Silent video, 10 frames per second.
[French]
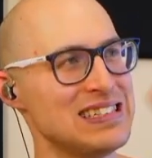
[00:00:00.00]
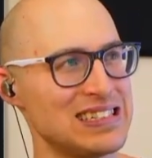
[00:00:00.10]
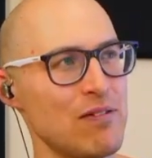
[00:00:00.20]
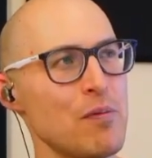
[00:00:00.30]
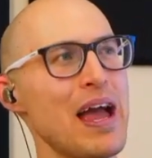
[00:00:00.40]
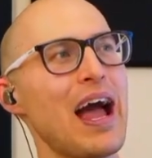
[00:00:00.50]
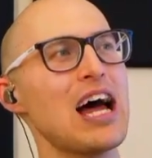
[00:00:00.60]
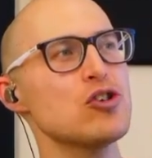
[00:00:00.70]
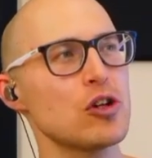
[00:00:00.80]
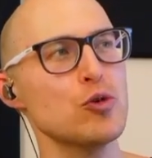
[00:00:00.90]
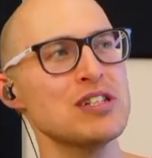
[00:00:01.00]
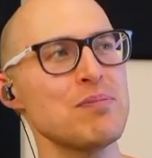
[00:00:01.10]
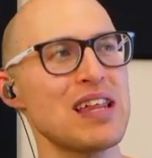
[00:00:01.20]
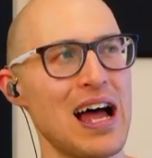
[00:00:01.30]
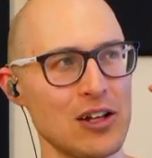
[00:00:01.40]
Si ça va bien, rajoute un
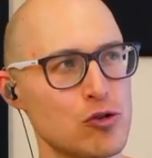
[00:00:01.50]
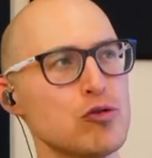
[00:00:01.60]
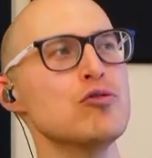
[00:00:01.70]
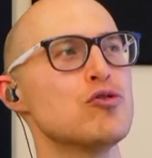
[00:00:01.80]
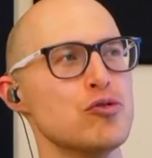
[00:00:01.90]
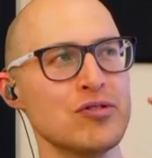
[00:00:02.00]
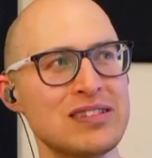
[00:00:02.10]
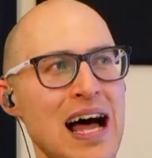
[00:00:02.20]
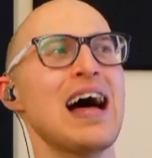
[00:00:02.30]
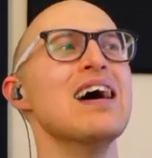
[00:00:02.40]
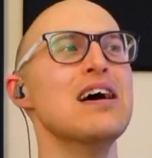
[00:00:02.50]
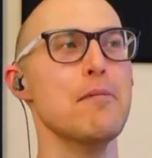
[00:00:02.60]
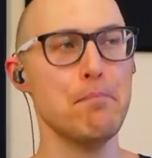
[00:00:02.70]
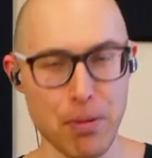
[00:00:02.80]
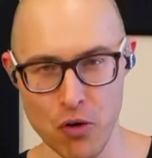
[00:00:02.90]
deuxième temps. Tout, tout, ta.
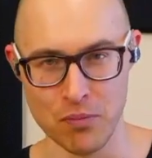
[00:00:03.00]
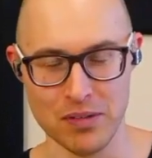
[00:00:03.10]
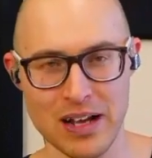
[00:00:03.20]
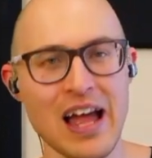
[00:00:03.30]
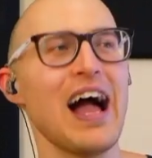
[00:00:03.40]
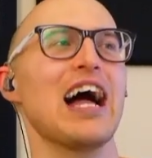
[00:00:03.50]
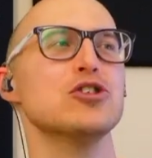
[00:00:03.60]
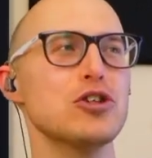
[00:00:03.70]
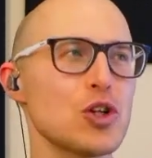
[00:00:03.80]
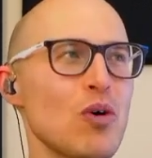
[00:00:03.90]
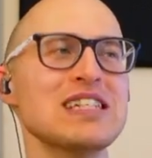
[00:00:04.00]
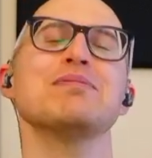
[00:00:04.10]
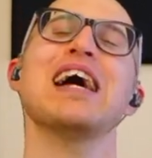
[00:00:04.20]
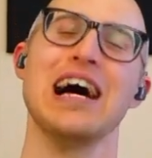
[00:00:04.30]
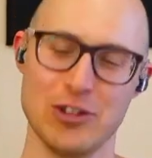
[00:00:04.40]
poum. Rajoute un
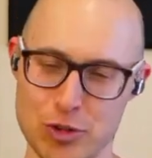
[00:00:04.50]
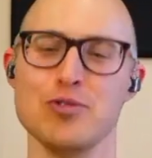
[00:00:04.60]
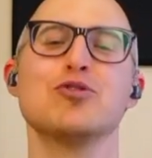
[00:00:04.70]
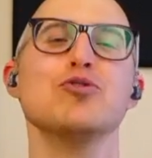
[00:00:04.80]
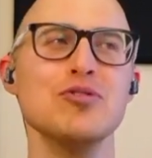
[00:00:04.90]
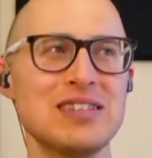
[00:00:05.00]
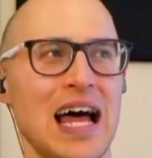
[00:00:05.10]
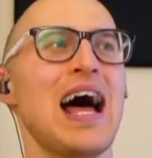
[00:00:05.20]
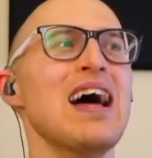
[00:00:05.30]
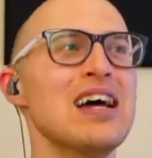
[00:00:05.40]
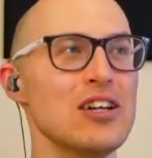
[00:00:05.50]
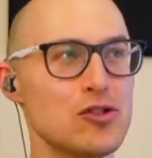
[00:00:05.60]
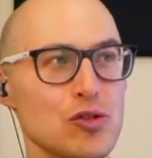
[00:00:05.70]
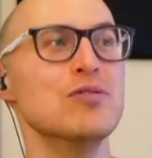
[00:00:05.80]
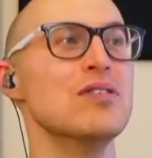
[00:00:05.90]
troisième temps. Tout, tout, ta.
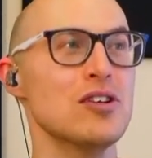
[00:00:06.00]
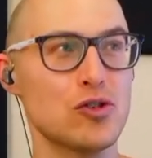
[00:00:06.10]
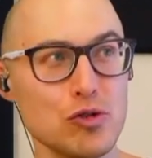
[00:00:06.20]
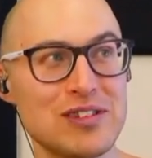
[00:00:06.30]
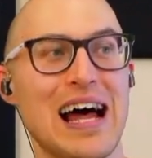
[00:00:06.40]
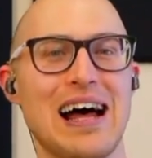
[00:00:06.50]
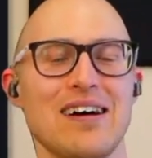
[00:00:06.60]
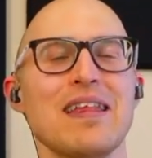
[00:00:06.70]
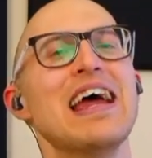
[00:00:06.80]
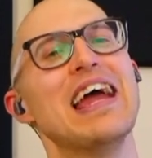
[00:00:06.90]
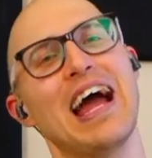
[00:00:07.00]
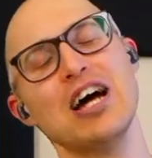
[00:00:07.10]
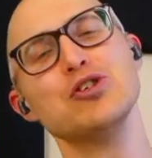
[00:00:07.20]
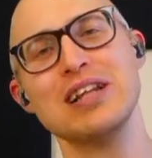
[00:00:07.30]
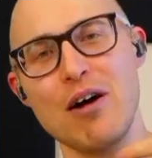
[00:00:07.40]
Tout, tout, ta et
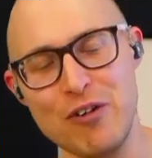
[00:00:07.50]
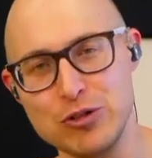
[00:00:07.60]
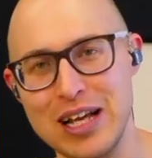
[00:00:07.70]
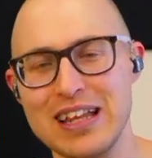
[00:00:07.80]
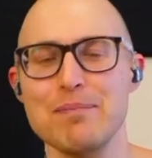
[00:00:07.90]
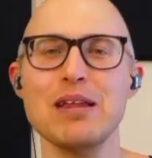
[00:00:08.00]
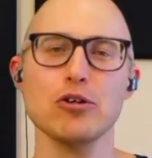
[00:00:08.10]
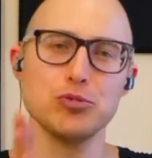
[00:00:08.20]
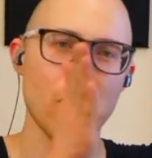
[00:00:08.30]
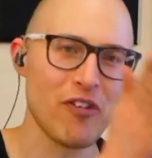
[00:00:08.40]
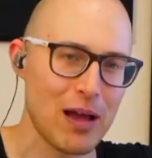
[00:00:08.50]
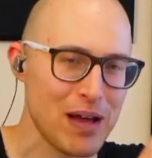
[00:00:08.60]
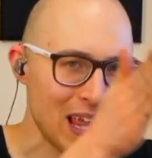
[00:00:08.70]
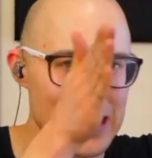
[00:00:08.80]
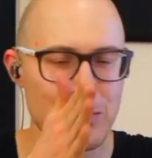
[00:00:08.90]
rajoute la fin du quatrième temps. Donc, tu peux
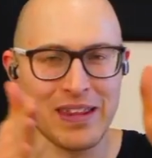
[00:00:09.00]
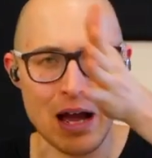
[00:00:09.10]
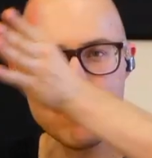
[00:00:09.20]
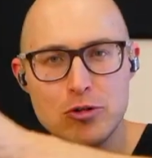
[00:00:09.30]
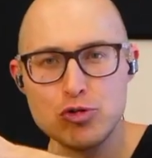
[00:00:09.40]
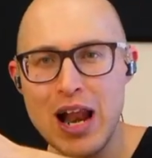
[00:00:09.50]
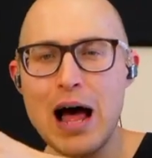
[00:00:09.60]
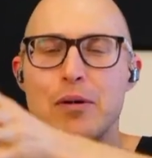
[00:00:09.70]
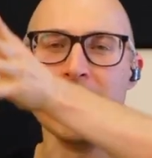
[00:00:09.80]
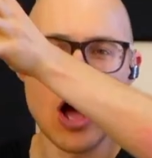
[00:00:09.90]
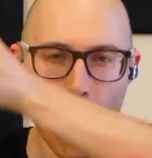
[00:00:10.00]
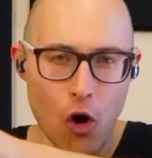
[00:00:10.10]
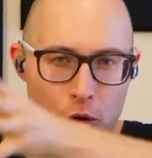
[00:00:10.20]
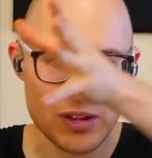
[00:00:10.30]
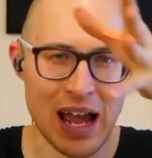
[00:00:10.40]
vraiment y aller de manière modulable,
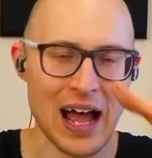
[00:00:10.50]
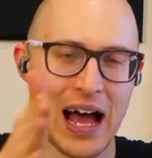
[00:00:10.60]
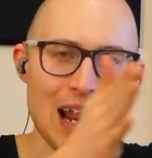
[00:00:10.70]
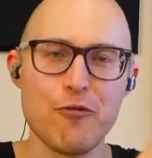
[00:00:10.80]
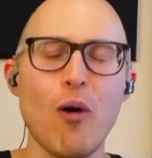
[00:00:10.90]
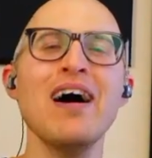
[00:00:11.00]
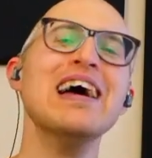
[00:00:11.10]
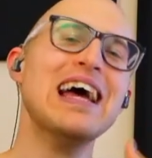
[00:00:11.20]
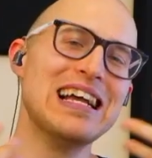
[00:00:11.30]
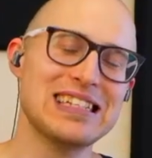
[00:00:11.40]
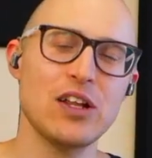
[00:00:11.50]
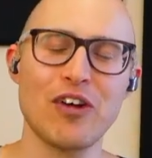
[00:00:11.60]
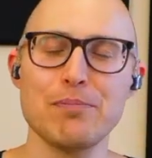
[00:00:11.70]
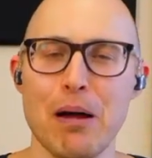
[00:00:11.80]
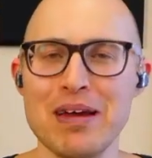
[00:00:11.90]
un temps à la fois, et ça
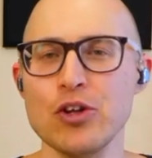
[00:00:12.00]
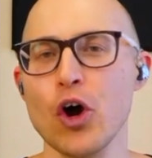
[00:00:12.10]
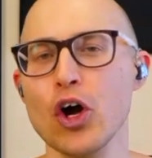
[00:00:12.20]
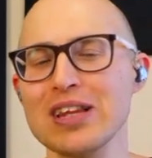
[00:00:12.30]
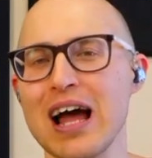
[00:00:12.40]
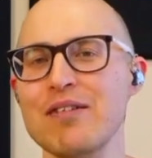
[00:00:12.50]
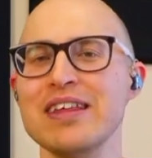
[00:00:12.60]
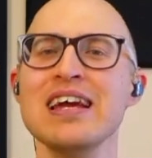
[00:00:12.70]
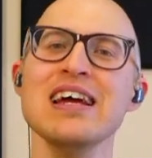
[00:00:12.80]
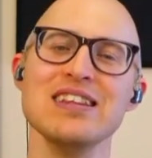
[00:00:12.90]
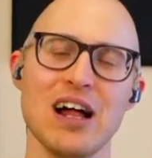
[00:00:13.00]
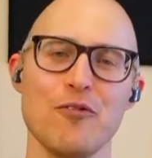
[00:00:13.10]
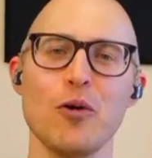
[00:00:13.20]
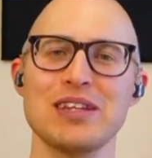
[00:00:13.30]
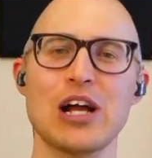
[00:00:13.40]
devrait te permettre de retravailler, dans le
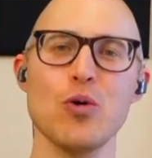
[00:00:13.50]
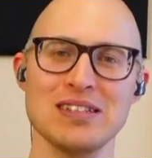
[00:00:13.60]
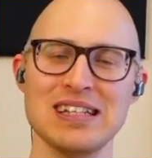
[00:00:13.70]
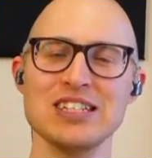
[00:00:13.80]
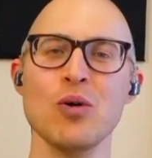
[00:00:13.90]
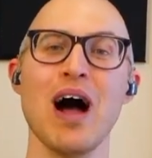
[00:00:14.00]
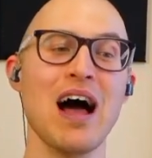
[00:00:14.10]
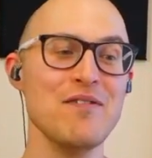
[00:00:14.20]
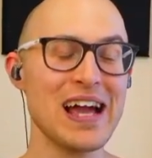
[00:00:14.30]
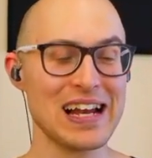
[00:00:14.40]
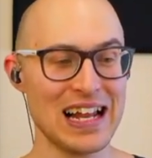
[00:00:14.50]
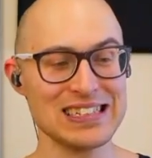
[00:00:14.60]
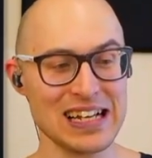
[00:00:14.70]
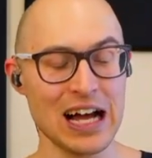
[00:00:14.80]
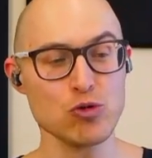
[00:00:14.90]
fond, ta coordination avec la
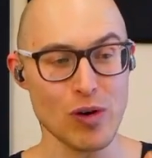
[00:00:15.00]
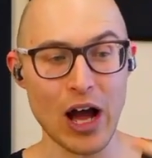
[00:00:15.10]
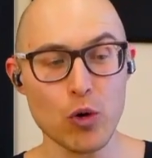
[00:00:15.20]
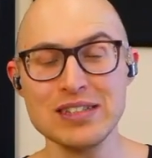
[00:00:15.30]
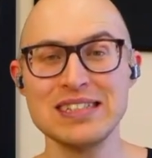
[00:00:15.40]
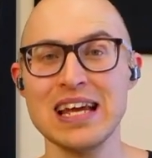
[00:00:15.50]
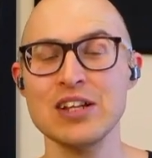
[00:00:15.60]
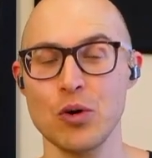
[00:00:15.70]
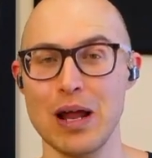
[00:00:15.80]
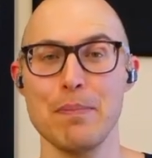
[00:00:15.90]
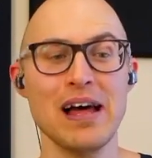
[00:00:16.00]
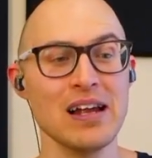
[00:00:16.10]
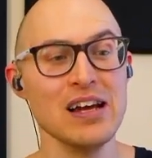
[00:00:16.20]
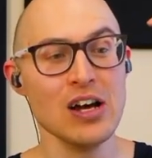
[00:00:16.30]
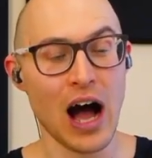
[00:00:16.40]
séquence ou la routine qu'on
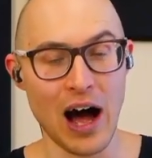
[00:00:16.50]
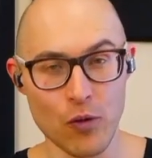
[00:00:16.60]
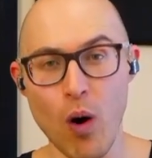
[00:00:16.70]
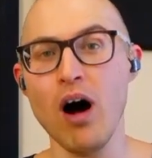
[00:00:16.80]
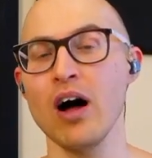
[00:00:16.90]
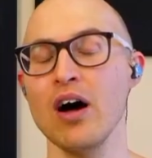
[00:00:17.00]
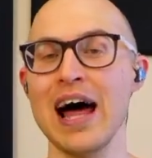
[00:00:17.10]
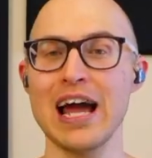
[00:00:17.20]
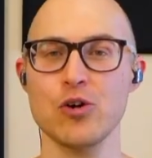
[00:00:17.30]
appelle en noir à la